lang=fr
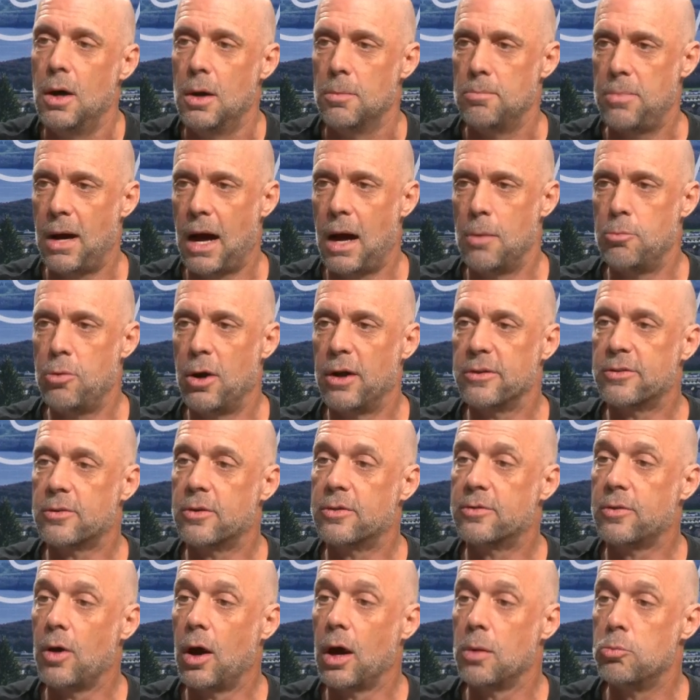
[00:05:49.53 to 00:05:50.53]
par rapport à ce que
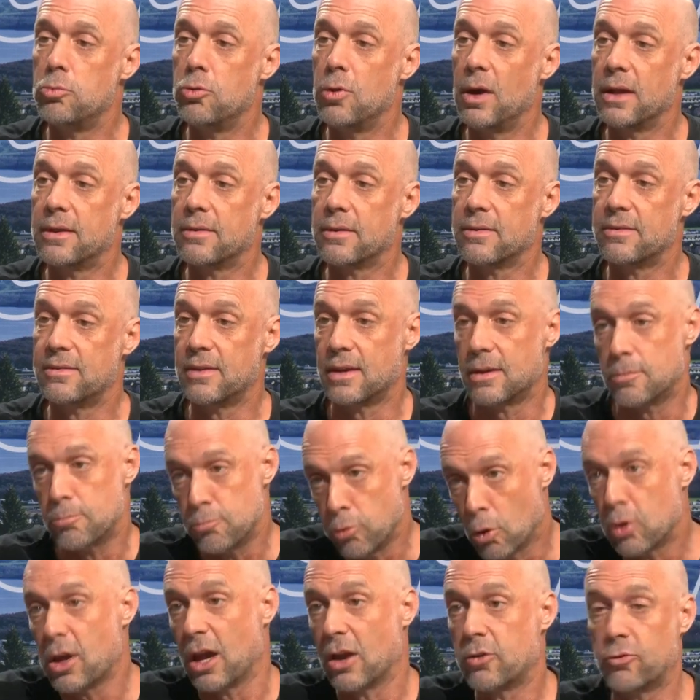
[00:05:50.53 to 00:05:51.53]
ça aurait pu être si,
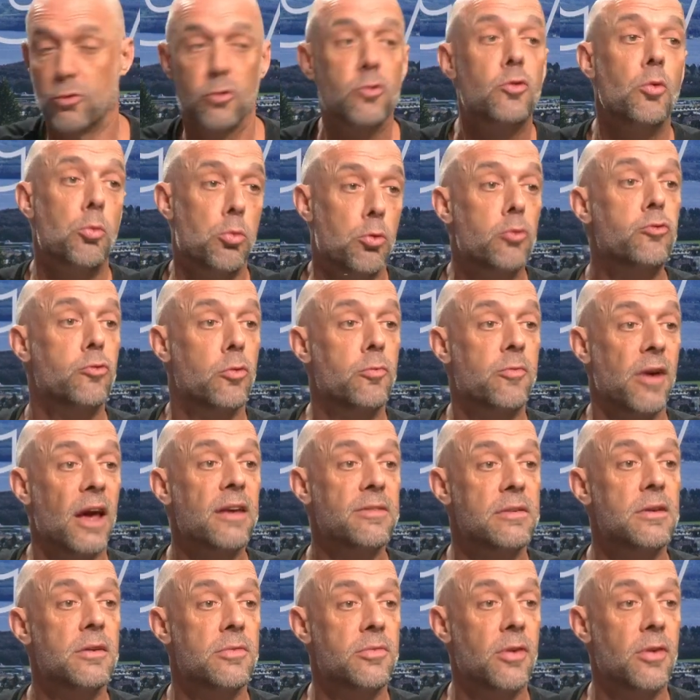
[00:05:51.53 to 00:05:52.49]
pour quelque chose de plus subversif.